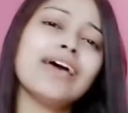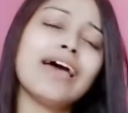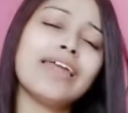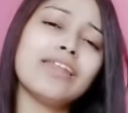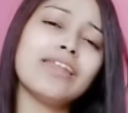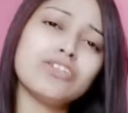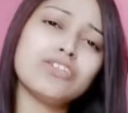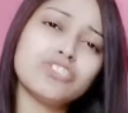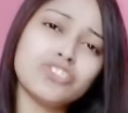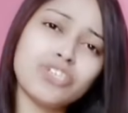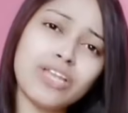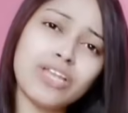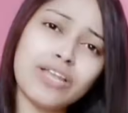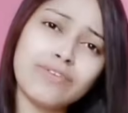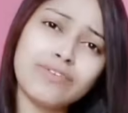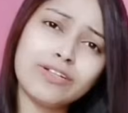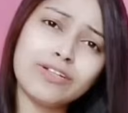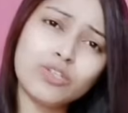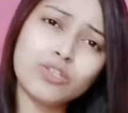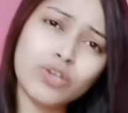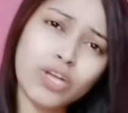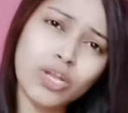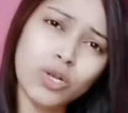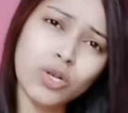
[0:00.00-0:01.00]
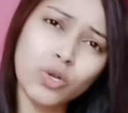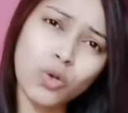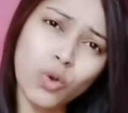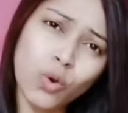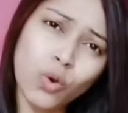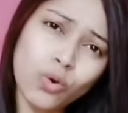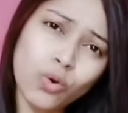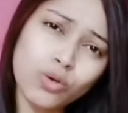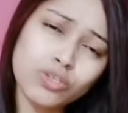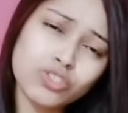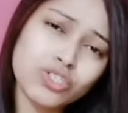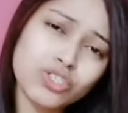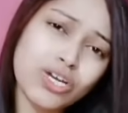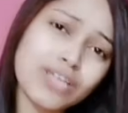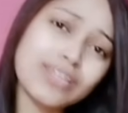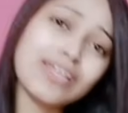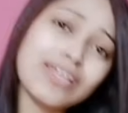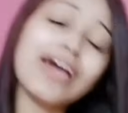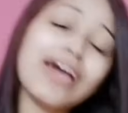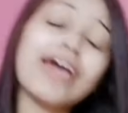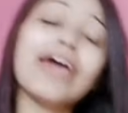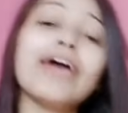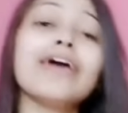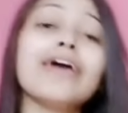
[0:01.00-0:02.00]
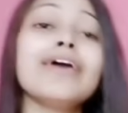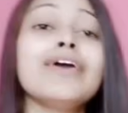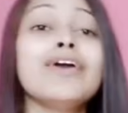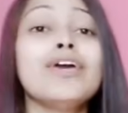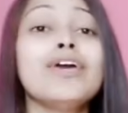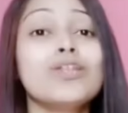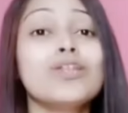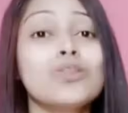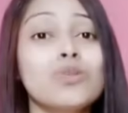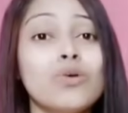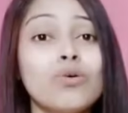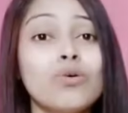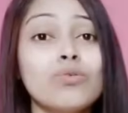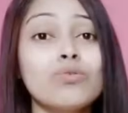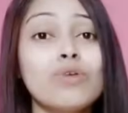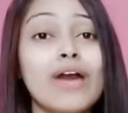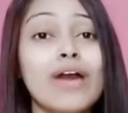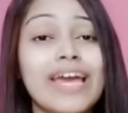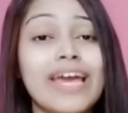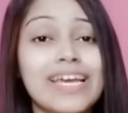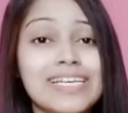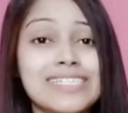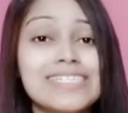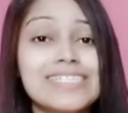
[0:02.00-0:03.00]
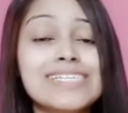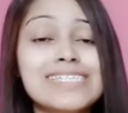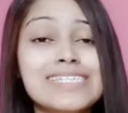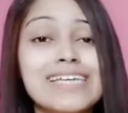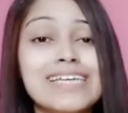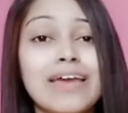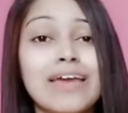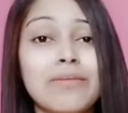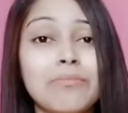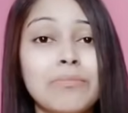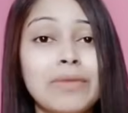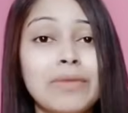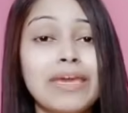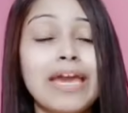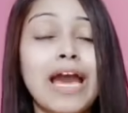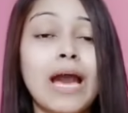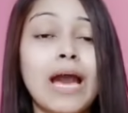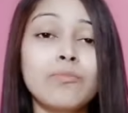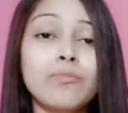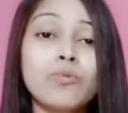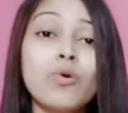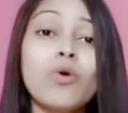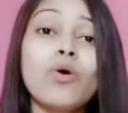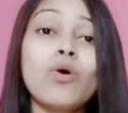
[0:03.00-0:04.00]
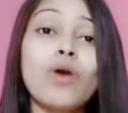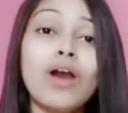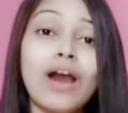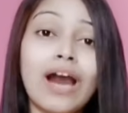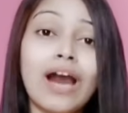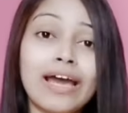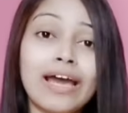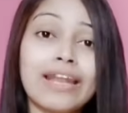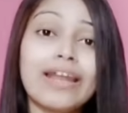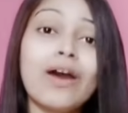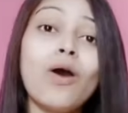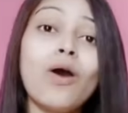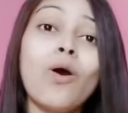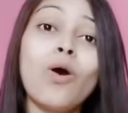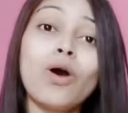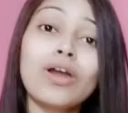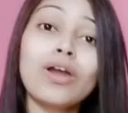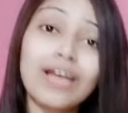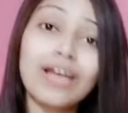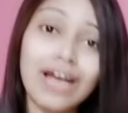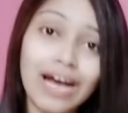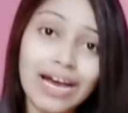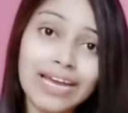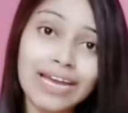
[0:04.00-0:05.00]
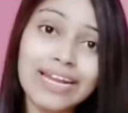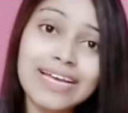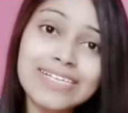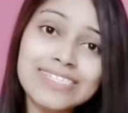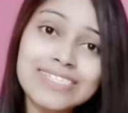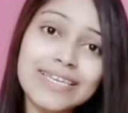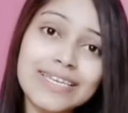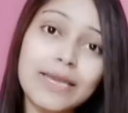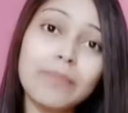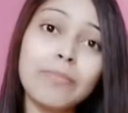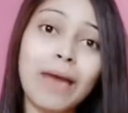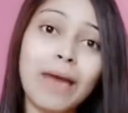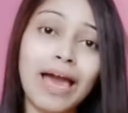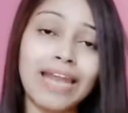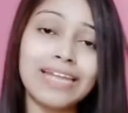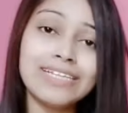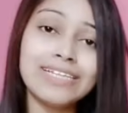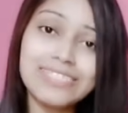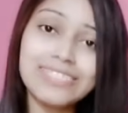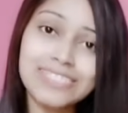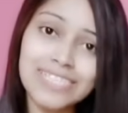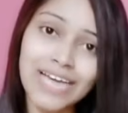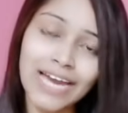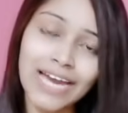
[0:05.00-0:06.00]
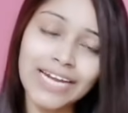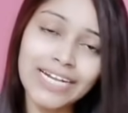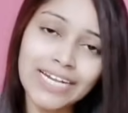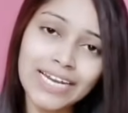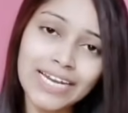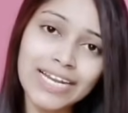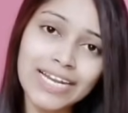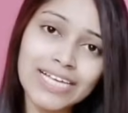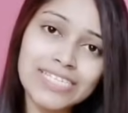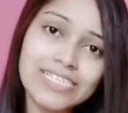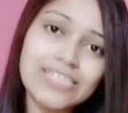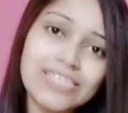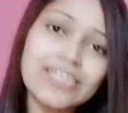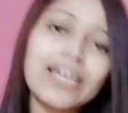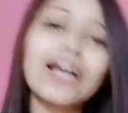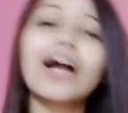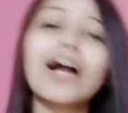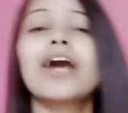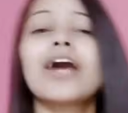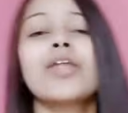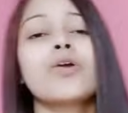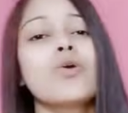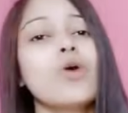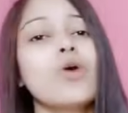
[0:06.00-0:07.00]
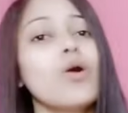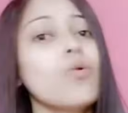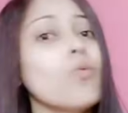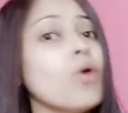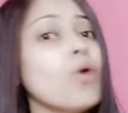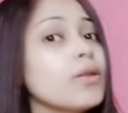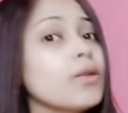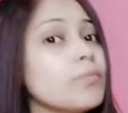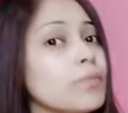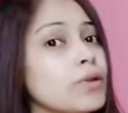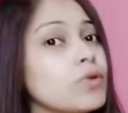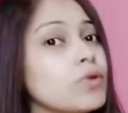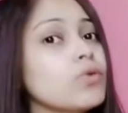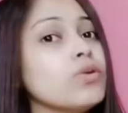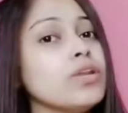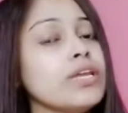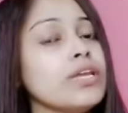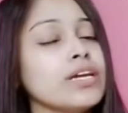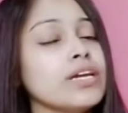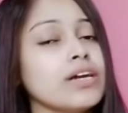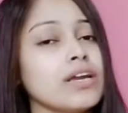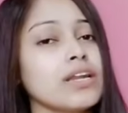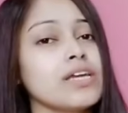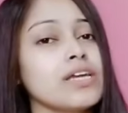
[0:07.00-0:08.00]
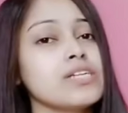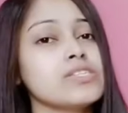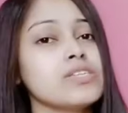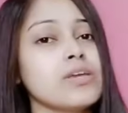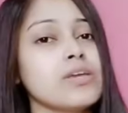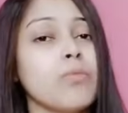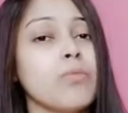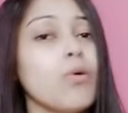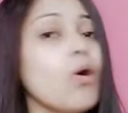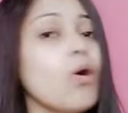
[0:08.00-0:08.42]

एनर्जी लेवल थोड़ा लो हो जाता है तो ऐसे टाइम में आपको खाना और खाना चाहिए बैलेंस डाइट लेना चाहिए खाने को अवॉइड बिल्कुल नहीं करना चाहिए